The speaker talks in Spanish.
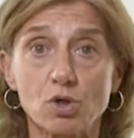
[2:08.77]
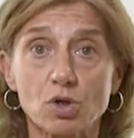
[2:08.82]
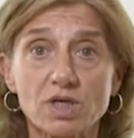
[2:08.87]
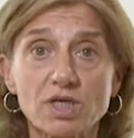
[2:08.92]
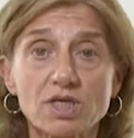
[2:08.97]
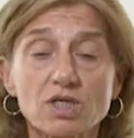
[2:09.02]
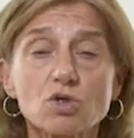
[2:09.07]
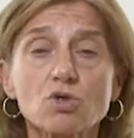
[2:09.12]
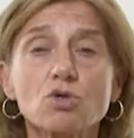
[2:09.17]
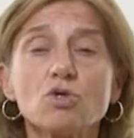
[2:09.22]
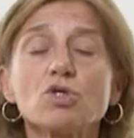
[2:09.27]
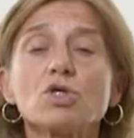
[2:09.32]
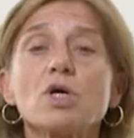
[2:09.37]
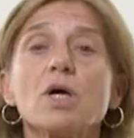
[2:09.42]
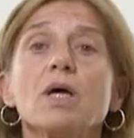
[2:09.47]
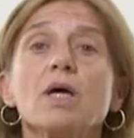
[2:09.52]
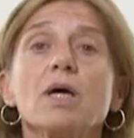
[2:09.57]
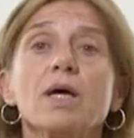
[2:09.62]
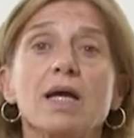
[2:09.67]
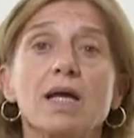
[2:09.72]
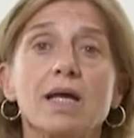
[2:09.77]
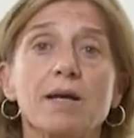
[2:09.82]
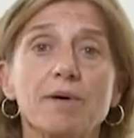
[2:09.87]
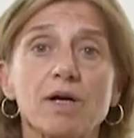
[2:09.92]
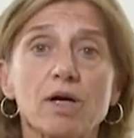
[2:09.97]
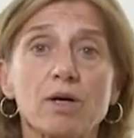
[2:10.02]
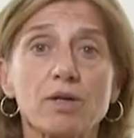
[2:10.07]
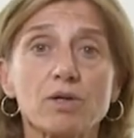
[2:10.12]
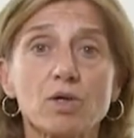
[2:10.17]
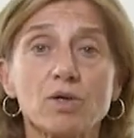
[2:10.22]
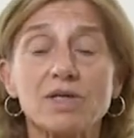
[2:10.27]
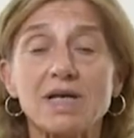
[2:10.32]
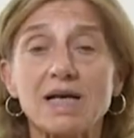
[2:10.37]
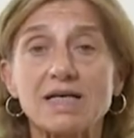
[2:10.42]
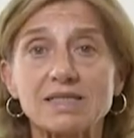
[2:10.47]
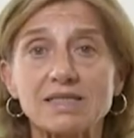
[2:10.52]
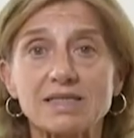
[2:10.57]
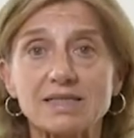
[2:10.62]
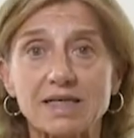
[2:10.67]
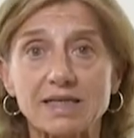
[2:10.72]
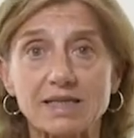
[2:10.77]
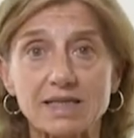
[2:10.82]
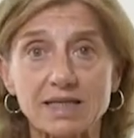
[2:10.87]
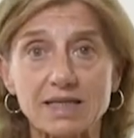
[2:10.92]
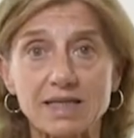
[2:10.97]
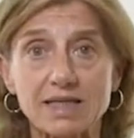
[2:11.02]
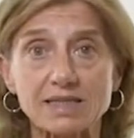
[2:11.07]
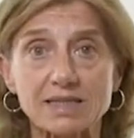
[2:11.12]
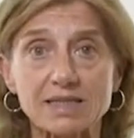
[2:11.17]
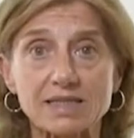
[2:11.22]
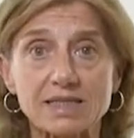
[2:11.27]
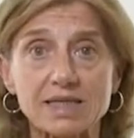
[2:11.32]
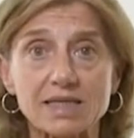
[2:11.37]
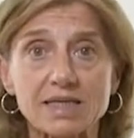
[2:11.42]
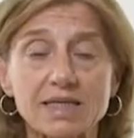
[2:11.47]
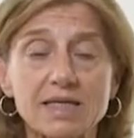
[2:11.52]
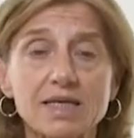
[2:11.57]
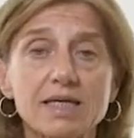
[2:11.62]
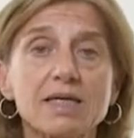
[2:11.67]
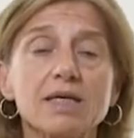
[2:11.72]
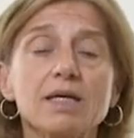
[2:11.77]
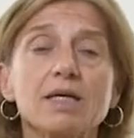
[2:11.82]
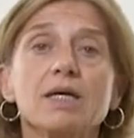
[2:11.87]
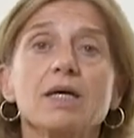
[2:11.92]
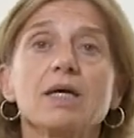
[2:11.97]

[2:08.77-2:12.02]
riesgos, en la valoración de las estrategias de SG,